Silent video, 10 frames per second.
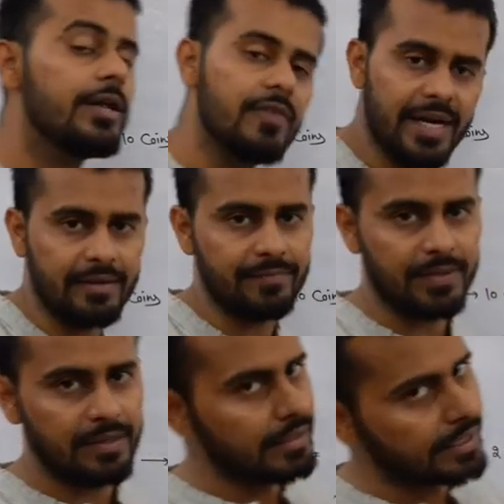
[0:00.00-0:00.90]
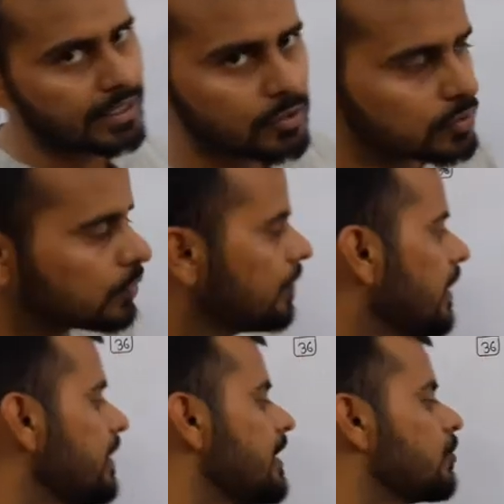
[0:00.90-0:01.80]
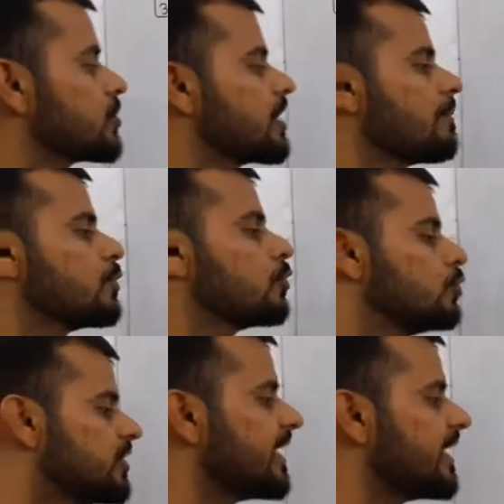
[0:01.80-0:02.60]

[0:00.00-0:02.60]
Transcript: डिवाइड ठीक है दोस्तों ये क्वेश्चन आपको खुद